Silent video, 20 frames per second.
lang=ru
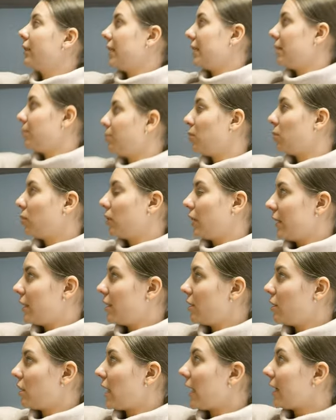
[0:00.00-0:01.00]
эти
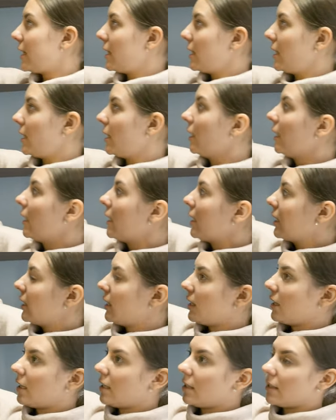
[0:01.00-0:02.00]
полкодержатели
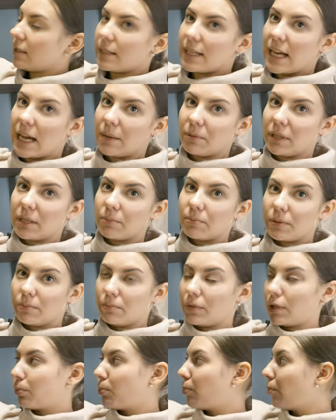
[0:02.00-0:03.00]
и сами,
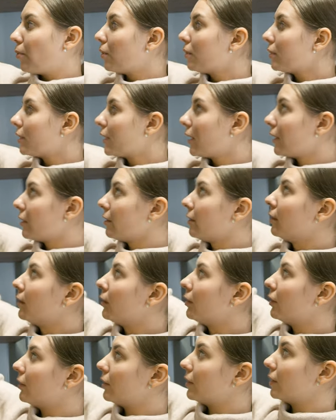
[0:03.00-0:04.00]
например, полки,
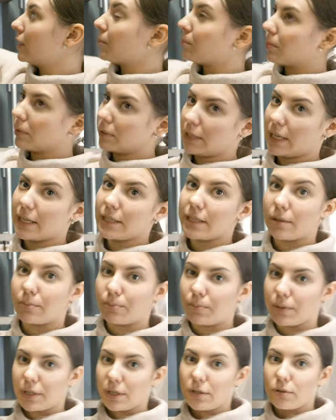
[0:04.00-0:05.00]
э, дополнять
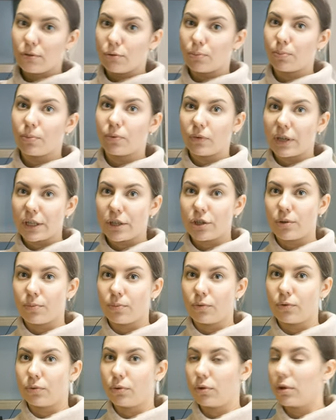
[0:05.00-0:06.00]
композицию по
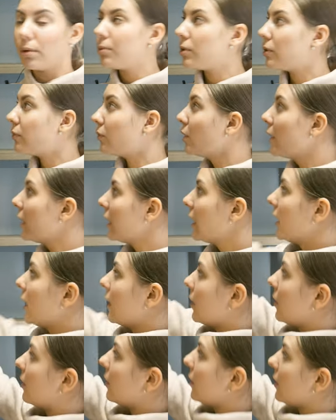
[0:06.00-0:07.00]
вашему удобству.
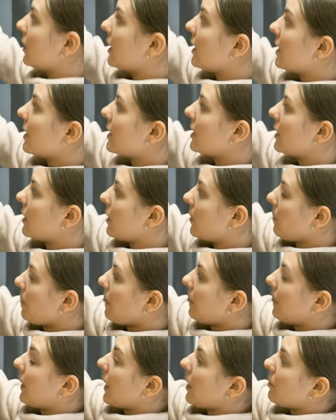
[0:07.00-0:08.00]
Э, если
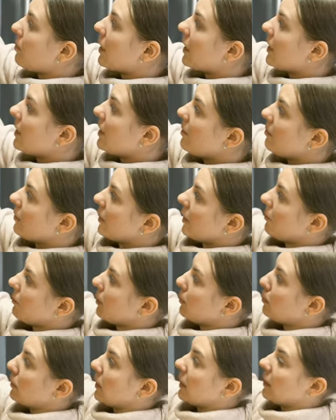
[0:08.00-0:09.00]
необходимо, там,
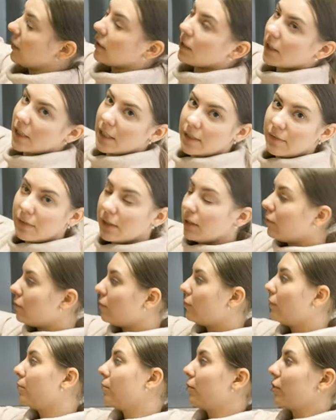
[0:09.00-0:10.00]
например, их раздвинуть,
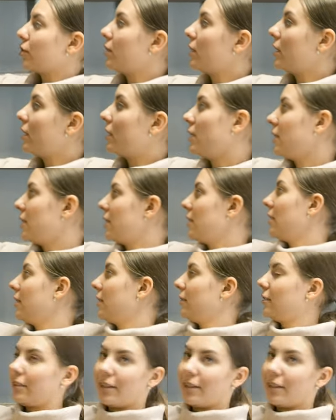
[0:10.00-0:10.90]
вы можете это сделать